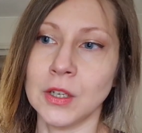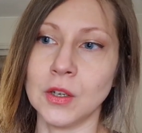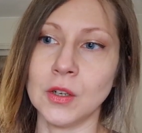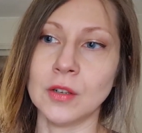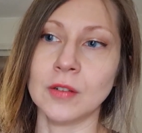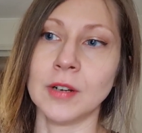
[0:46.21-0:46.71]

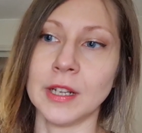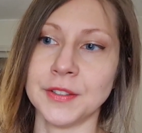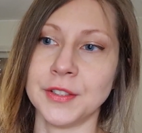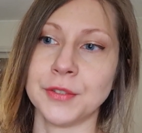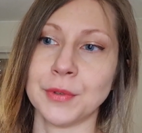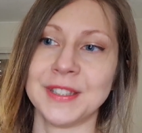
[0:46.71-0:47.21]
euh, voilà,
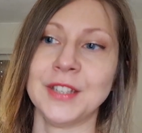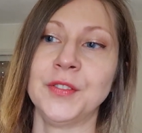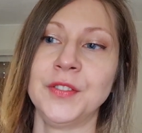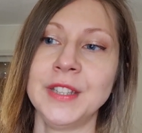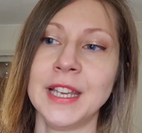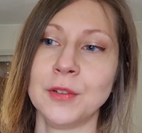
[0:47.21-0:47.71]
s'ils sont assez
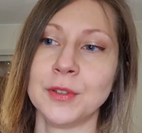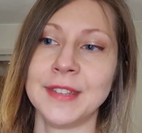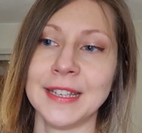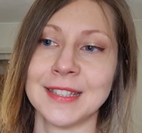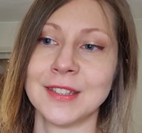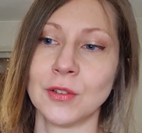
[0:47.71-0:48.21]
fidèles au
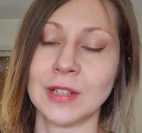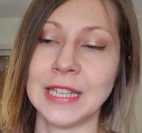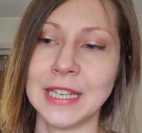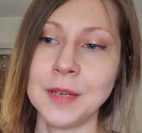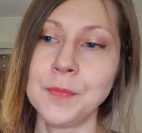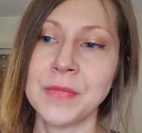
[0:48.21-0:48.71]
texte
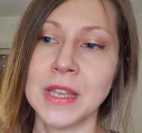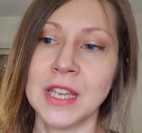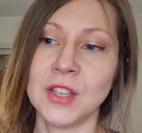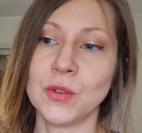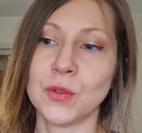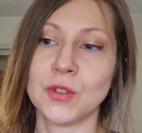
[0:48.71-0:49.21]
anglais.
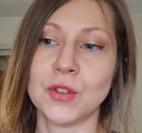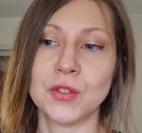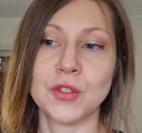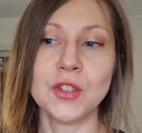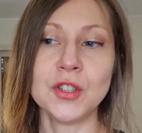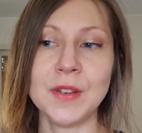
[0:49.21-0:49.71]
Donc
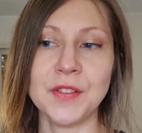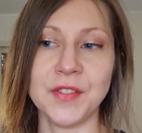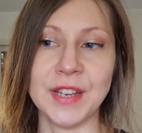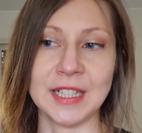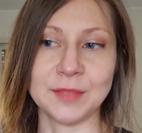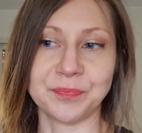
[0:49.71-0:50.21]
ce que je vais
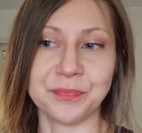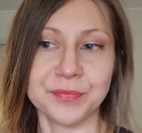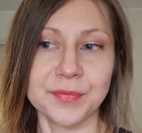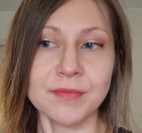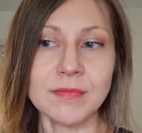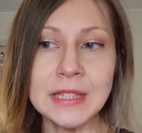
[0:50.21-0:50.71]
faire,
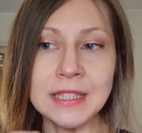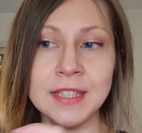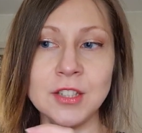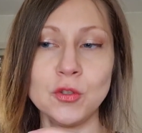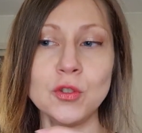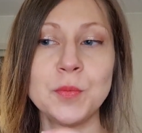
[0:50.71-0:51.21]

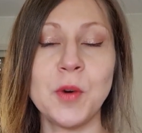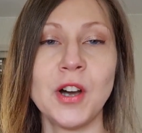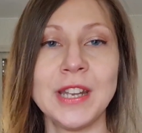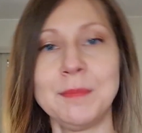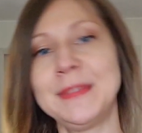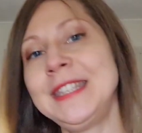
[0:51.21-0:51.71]
c'est juste
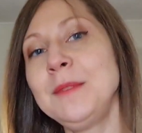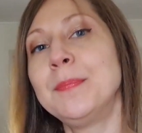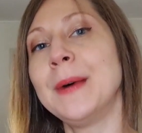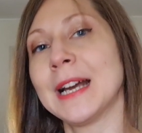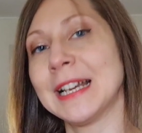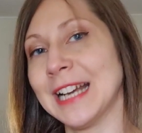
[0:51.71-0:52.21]
prendre un petit
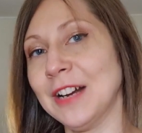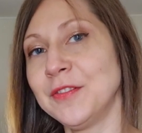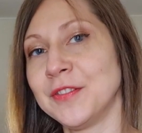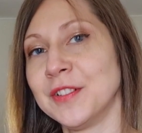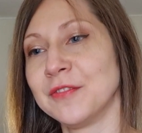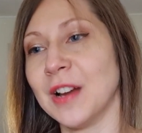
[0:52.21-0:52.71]

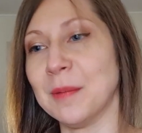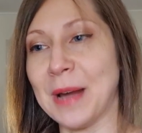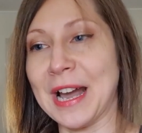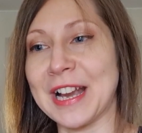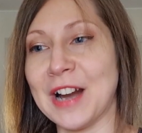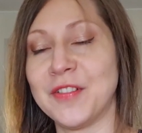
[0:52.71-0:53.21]
paragraphe
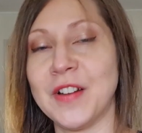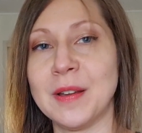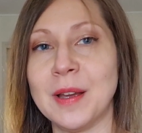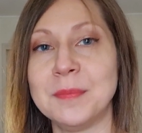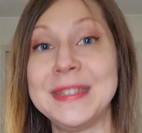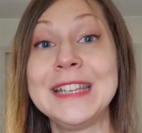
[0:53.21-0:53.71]

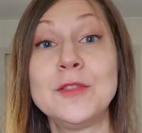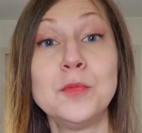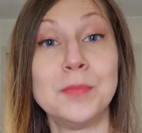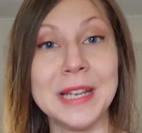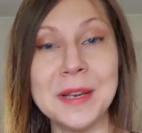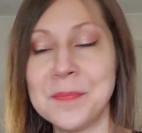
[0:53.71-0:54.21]
un petit
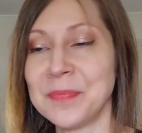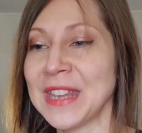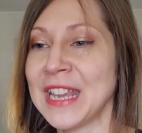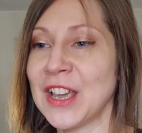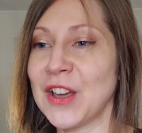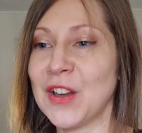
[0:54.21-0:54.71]
couplet.
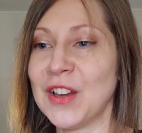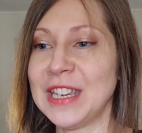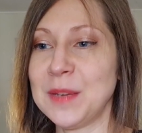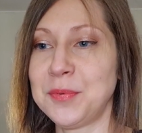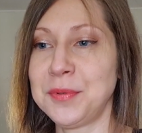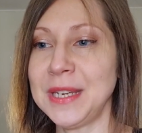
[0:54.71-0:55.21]
Euh,
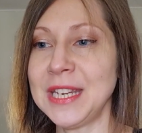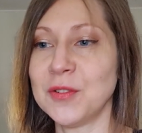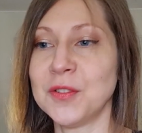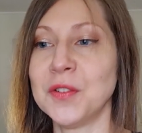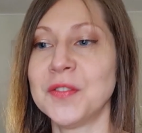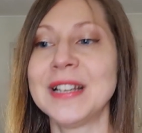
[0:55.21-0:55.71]
et puis
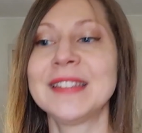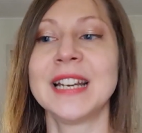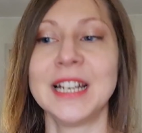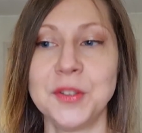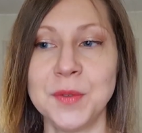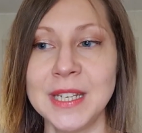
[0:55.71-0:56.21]
on, va le
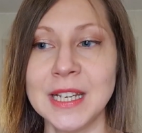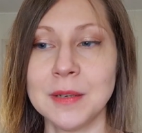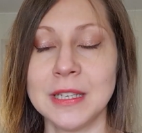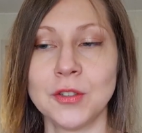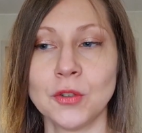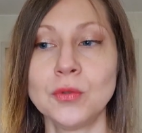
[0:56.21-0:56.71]
traduire
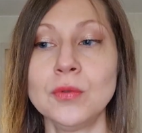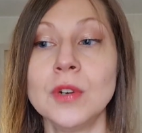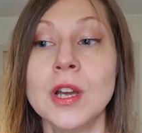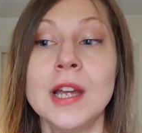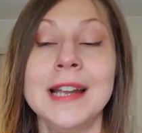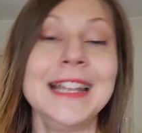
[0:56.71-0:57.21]
et surtout
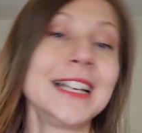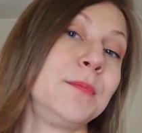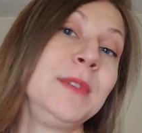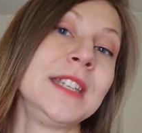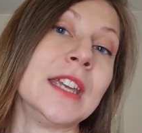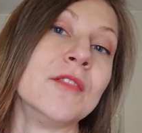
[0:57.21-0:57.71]

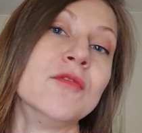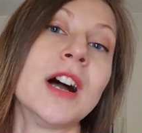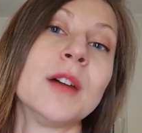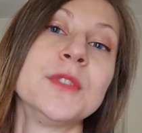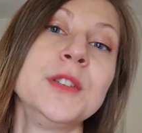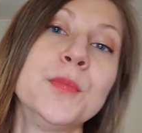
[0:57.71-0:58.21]
l'expliquer,
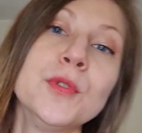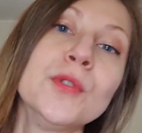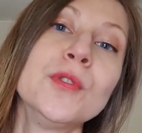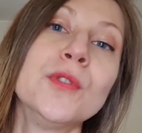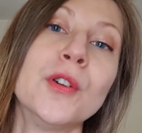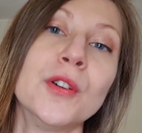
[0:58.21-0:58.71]
voir un petit
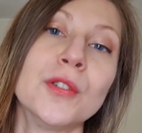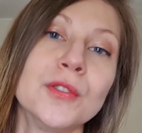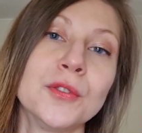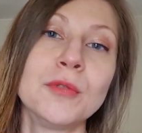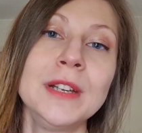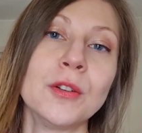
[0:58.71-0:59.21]
peu
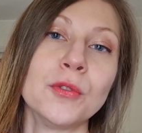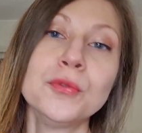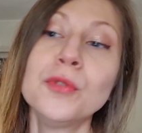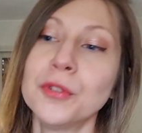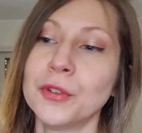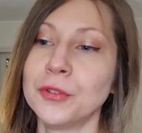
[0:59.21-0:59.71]
euh, de quoi il
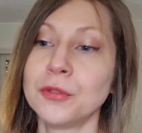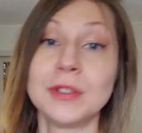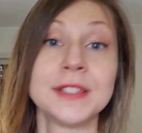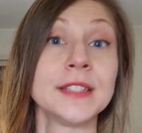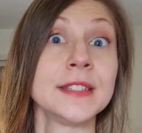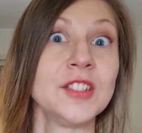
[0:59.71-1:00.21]
retourne, de
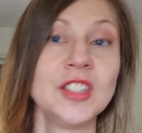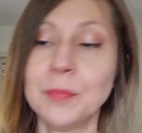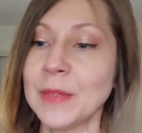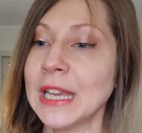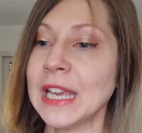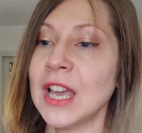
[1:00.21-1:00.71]
quoi ça s'agit.
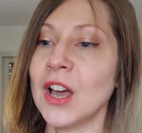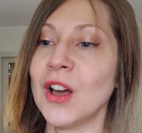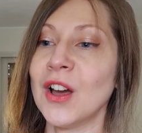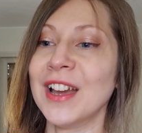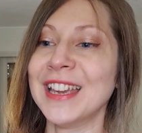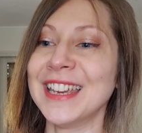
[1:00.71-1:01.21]

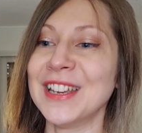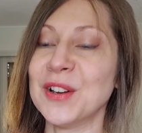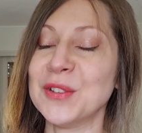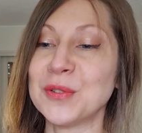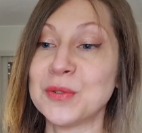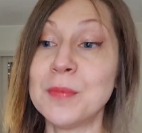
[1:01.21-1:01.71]
Euh,
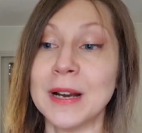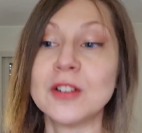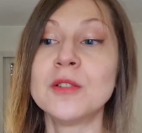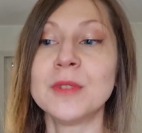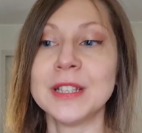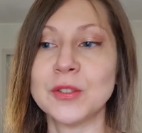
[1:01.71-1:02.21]
et du coup, bah,
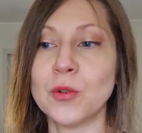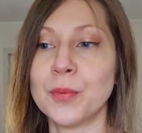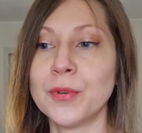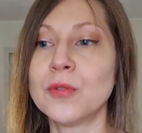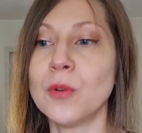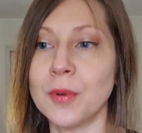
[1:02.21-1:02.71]
comment est-ce qu'on
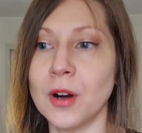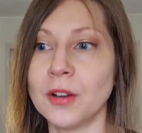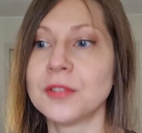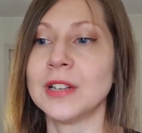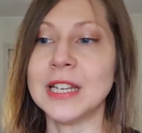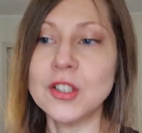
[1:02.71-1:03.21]
peut
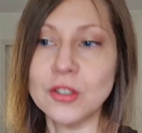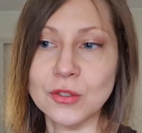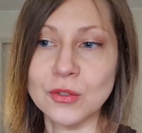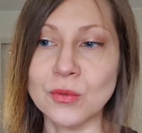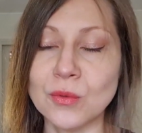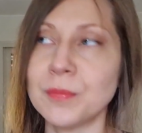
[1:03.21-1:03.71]
comprendre les
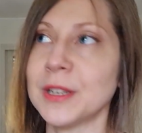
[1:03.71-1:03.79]
chansons